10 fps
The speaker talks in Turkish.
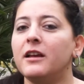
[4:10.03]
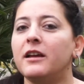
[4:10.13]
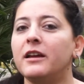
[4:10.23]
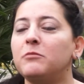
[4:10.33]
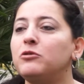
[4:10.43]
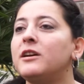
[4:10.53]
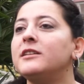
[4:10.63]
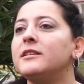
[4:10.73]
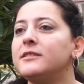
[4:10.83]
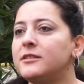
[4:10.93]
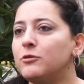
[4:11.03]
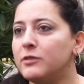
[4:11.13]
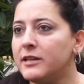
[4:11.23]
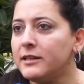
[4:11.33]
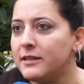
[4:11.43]
e, bunlardan site
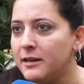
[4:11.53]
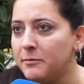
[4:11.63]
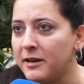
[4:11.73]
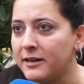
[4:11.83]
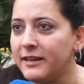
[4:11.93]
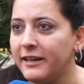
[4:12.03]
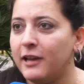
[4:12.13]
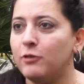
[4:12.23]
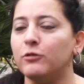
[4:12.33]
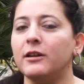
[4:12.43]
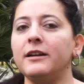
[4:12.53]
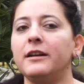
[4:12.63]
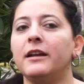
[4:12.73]
olarak talepler de geliyorlar.